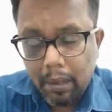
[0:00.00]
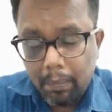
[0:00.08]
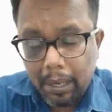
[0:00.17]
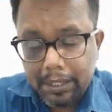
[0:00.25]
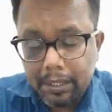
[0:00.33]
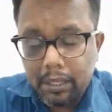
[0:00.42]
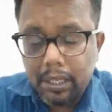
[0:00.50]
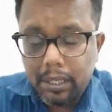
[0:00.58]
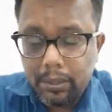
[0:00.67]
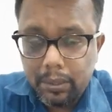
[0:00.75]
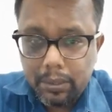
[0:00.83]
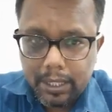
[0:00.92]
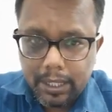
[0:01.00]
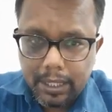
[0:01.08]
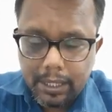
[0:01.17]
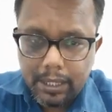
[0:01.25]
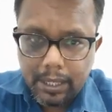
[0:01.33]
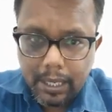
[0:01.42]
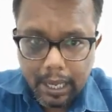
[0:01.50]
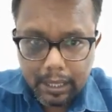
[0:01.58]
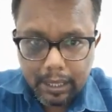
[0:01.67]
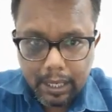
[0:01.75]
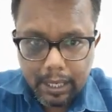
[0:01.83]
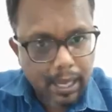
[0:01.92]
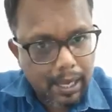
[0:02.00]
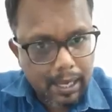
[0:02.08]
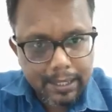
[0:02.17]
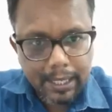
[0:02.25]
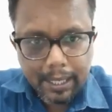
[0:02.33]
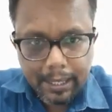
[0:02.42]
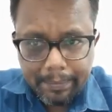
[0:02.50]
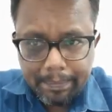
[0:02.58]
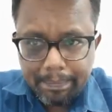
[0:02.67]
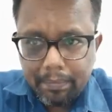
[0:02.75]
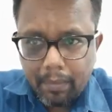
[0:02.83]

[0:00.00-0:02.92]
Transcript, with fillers: मार्शल हीरोज़ की गाथा कहा जाता है